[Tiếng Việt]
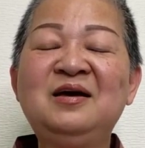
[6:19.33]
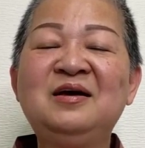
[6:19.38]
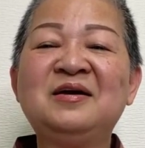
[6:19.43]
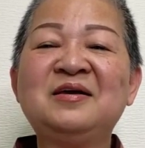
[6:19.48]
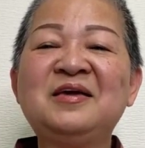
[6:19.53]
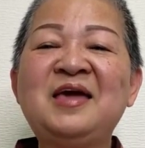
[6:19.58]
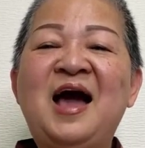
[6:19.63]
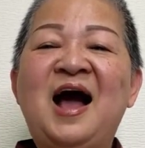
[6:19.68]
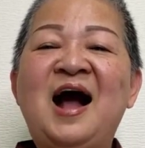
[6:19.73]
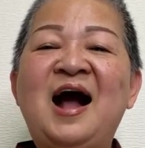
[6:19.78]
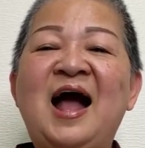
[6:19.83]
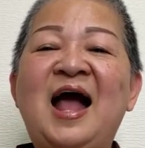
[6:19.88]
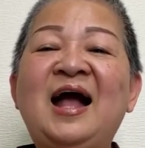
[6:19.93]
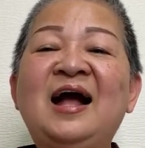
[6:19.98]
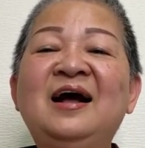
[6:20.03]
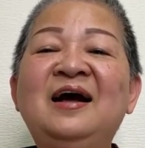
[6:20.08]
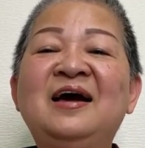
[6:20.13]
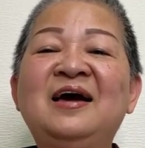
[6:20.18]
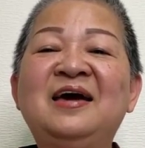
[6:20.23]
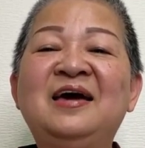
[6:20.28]
nhờ
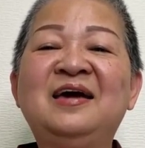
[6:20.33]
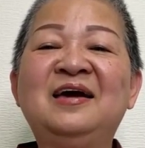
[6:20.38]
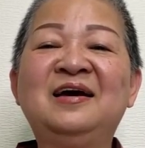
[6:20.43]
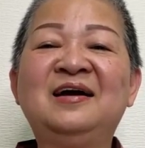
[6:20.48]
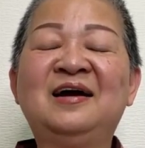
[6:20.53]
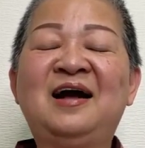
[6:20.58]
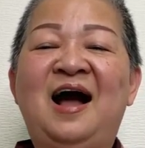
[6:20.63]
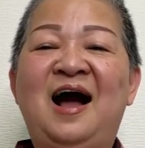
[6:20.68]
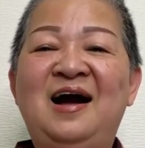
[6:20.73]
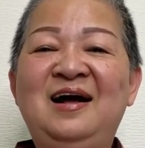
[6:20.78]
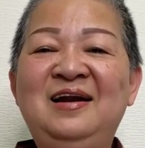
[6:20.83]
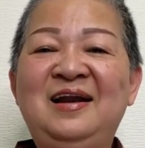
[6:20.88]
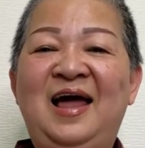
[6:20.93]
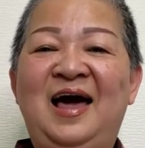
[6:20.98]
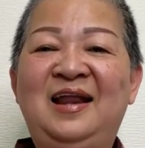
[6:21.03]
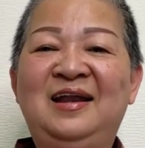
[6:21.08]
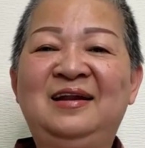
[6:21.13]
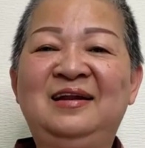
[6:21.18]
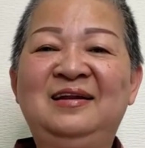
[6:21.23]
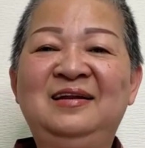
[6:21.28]
ăn hiền ở
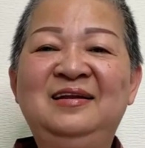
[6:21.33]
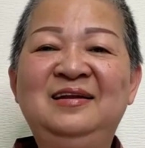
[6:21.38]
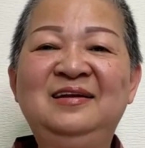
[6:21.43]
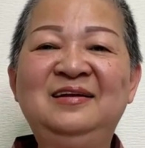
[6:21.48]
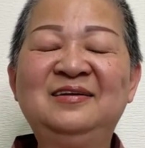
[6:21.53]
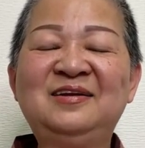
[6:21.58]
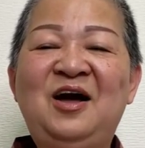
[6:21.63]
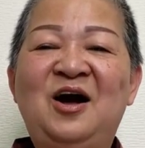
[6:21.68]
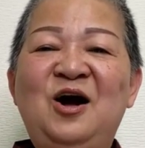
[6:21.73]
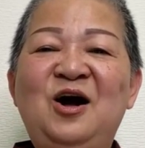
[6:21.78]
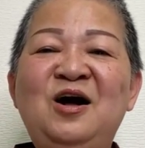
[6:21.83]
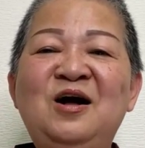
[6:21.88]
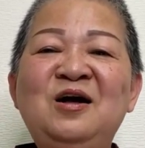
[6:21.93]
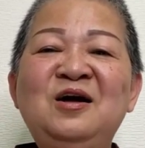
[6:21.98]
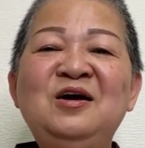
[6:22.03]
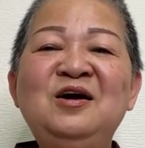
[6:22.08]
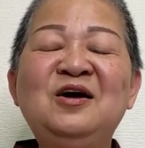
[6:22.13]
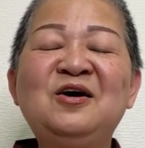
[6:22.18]
lành đó